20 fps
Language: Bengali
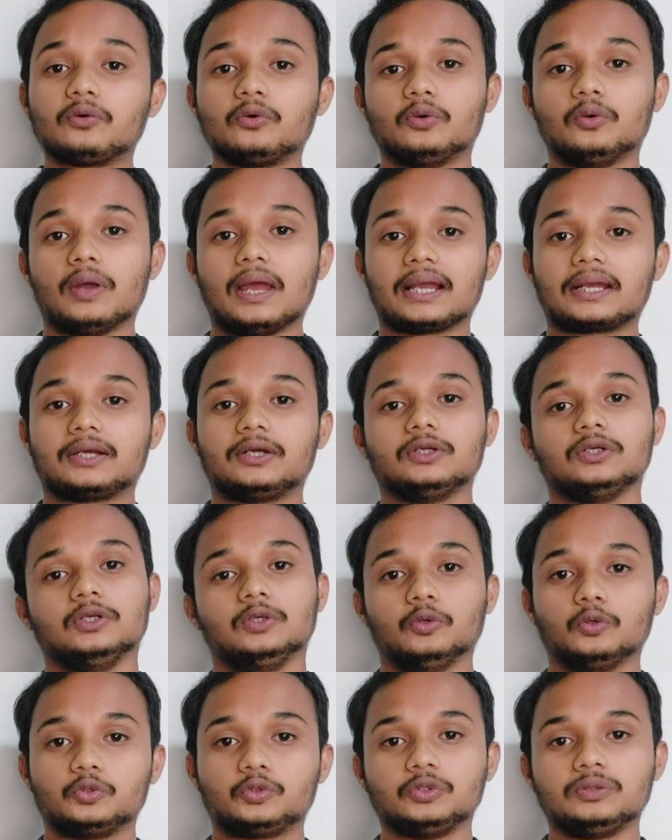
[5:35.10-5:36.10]
আবারও কোনো
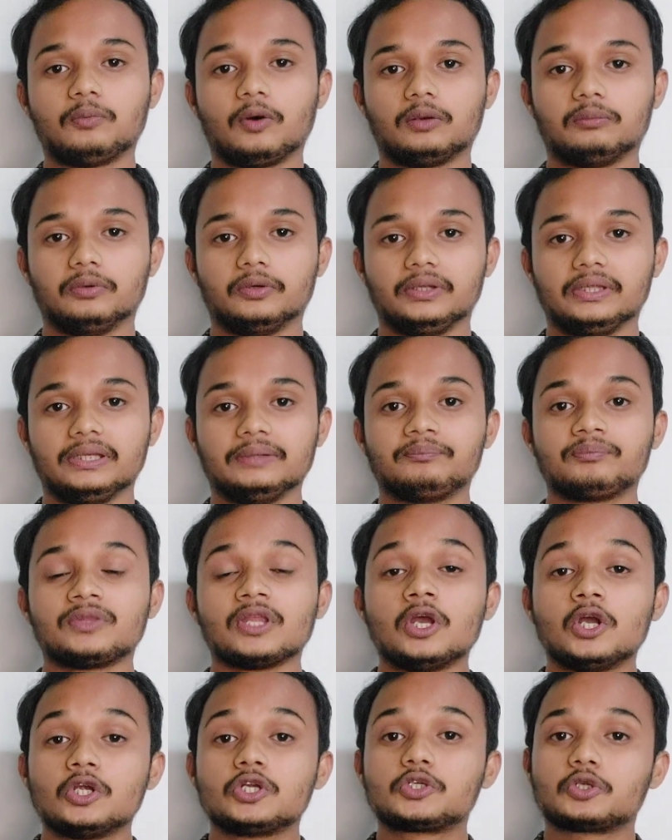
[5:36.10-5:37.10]
এক নতুন পর্ব
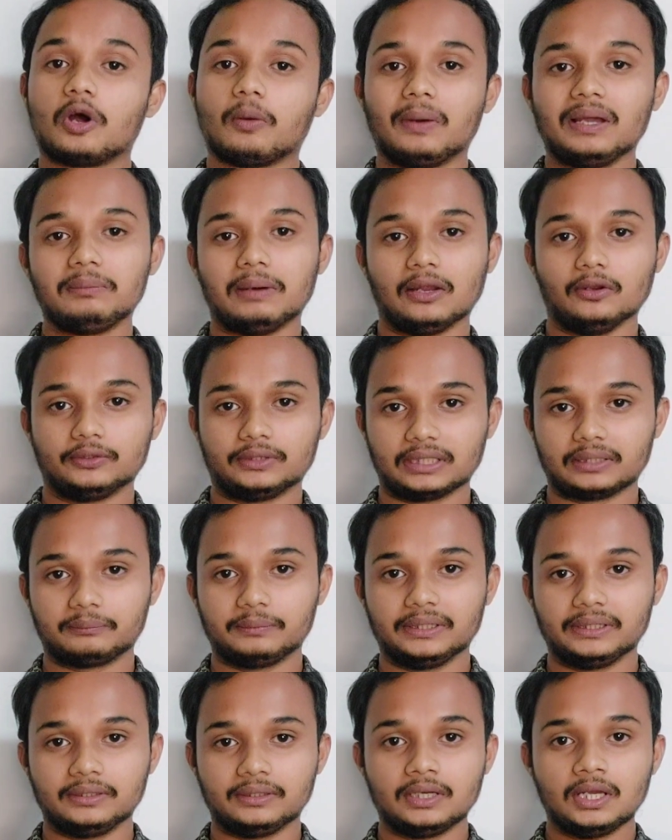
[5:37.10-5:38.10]
নিয়ে সবাই
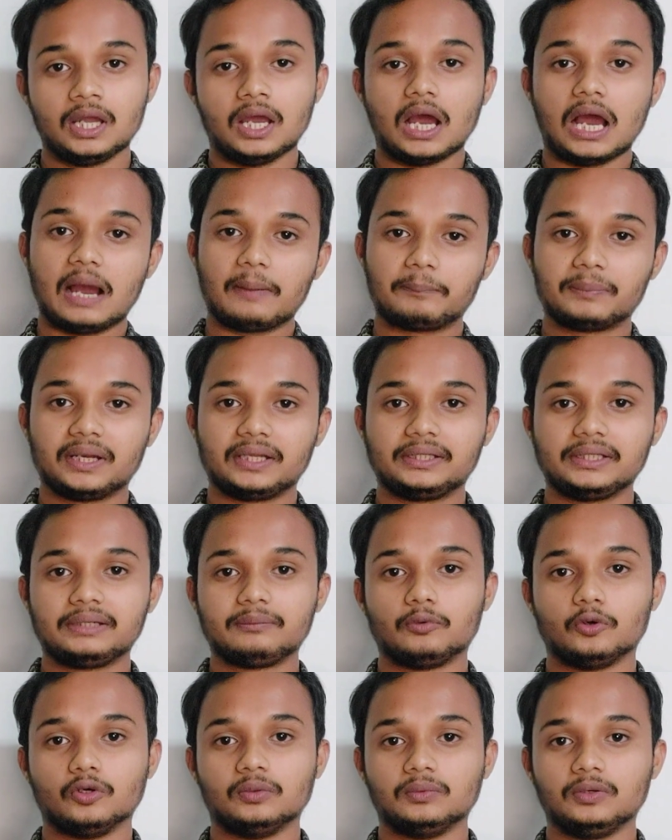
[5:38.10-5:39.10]
ভালো থাকবেন
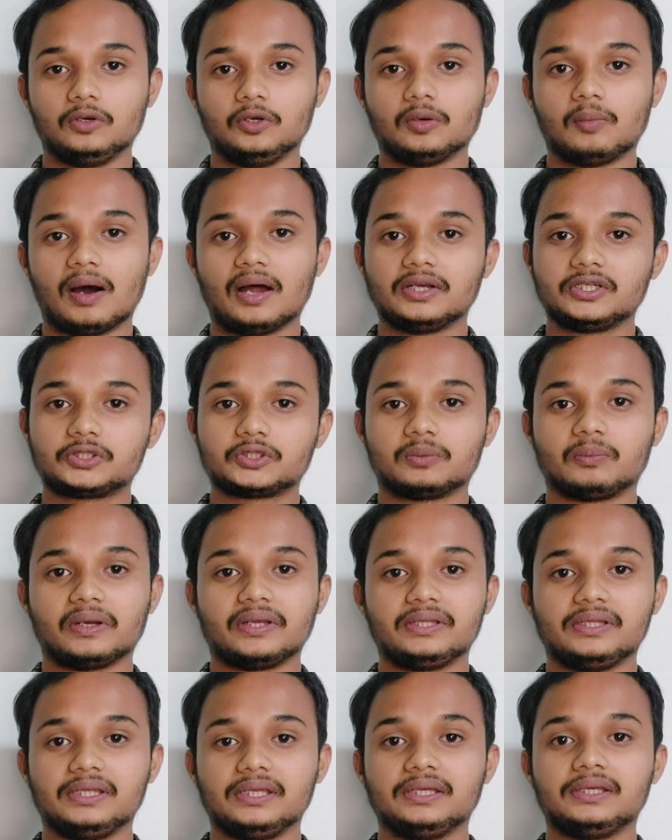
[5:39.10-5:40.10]
আপনাদের
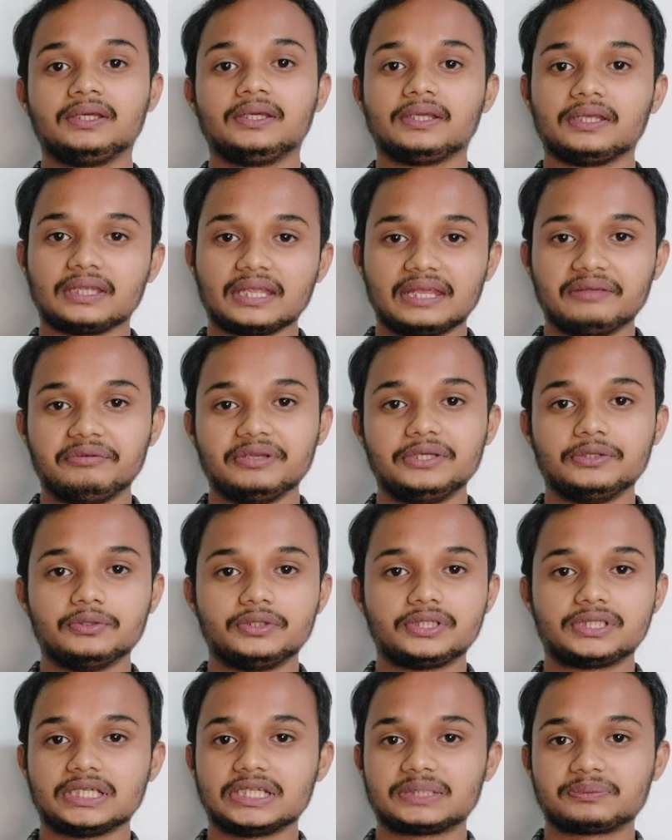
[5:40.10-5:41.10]
বহুমূল্যবান সময় দিয়ে
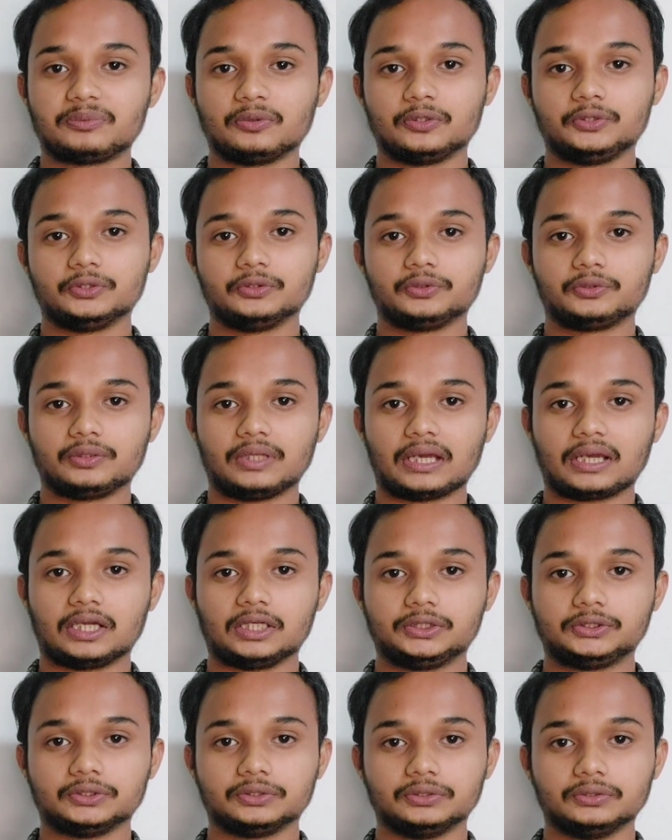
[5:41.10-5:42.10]
এই ভিডিওটি শেষ
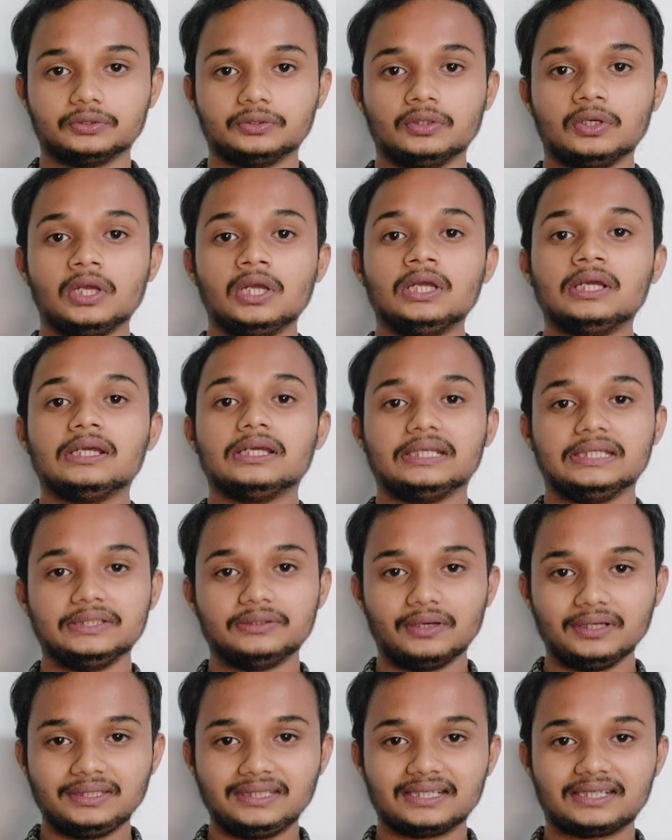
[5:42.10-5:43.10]
পর্যন্ত দেখার জন্য
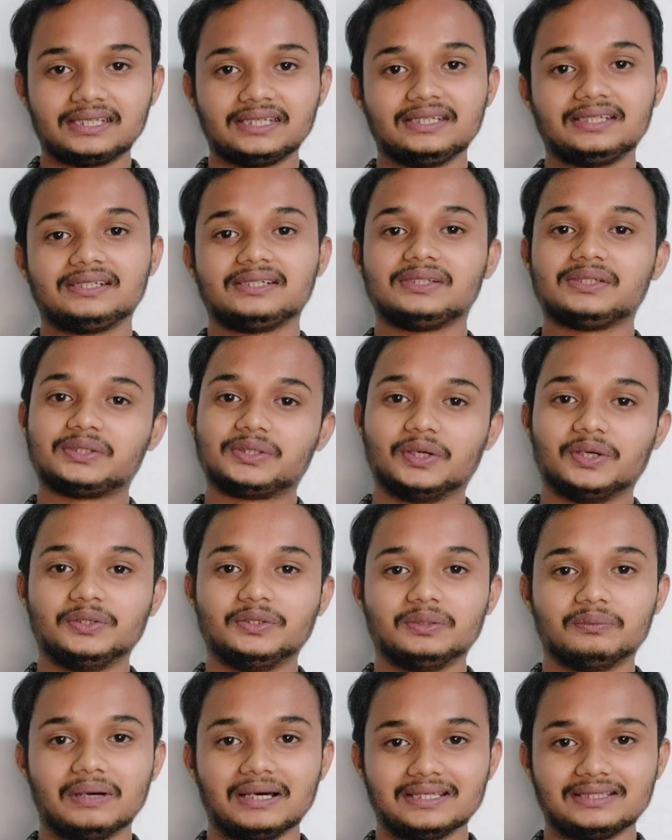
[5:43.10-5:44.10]
হৃদয় থেকে
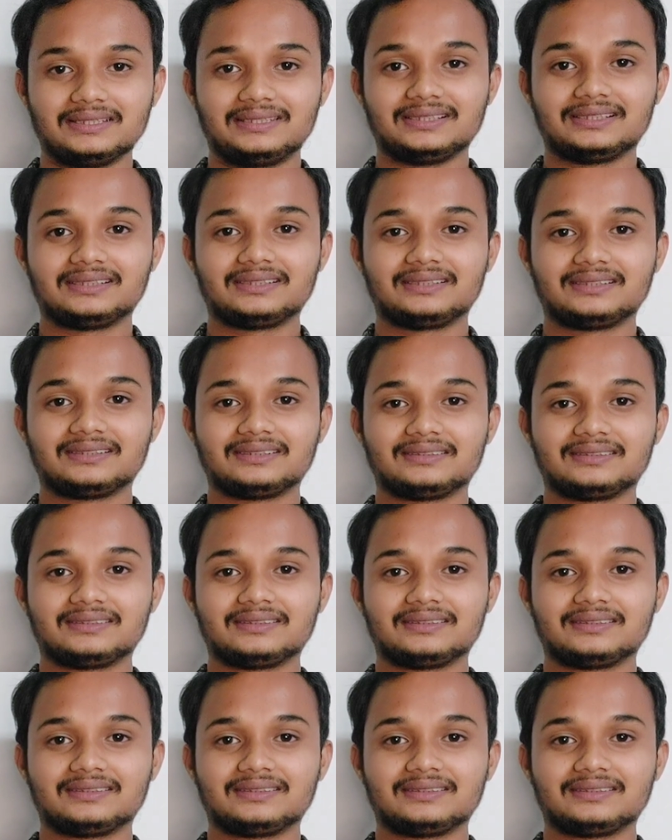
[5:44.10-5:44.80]
ধন্যবাদ